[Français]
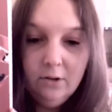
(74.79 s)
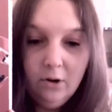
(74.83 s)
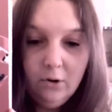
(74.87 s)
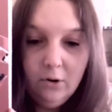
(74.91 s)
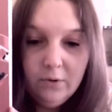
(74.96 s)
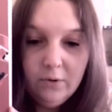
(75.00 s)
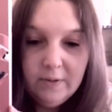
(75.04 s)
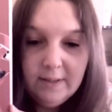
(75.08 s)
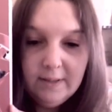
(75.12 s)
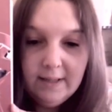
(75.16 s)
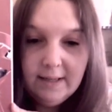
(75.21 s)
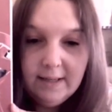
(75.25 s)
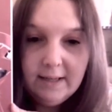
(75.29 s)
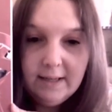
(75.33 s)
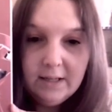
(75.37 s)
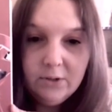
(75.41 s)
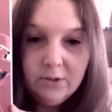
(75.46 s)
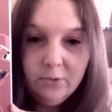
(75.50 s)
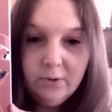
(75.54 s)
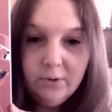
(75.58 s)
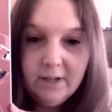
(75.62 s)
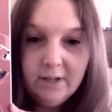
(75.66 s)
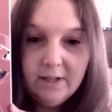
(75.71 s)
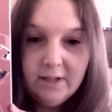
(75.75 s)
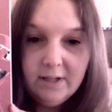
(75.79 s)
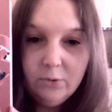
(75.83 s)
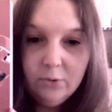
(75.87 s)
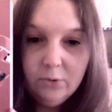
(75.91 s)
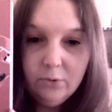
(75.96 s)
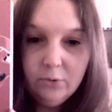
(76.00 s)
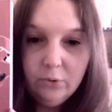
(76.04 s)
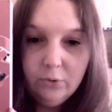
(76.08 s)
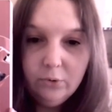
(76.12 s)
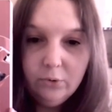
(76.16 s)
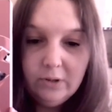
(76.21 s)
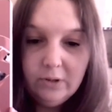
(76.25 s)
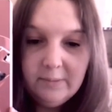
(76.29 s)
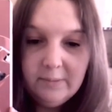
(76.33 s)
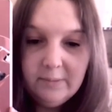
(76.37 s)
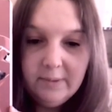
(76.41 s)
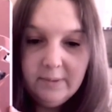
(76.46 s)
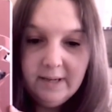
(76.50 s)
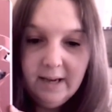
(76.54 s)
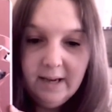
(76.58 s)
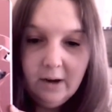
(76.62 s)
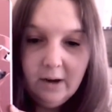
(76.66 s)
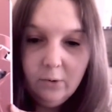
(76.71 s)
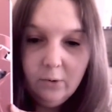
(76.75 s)
En scène, les audacieuses de Tony
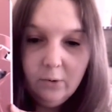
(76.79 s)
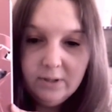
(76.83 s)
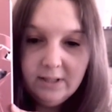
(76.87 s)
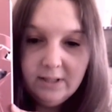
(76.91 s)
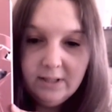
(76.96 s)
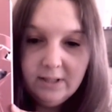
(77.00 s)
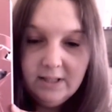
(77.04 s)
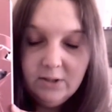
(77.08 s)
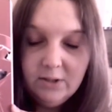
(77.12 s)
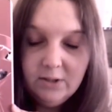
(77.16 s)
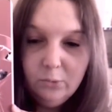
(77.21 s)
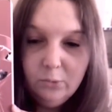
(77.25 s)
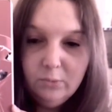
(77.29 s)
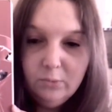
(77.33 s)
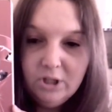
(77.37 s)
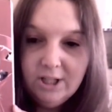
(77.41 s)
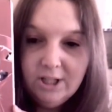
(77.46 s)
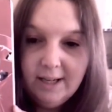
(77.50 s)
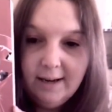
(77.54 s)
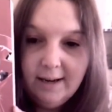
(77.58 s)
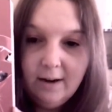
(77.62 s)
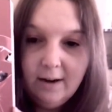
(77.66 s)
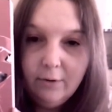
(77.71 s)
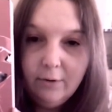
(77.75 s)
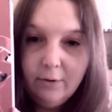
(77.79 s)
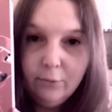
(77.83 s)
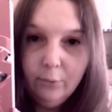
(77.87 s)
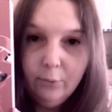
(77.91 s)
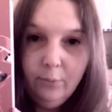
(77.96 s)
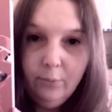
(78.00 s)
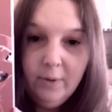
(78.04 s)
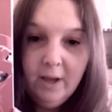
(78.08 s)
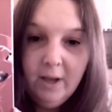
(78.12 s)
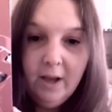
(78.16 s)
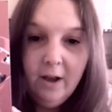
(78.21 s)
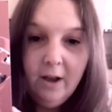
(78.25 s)
Béard aux éditions Michel Lafon.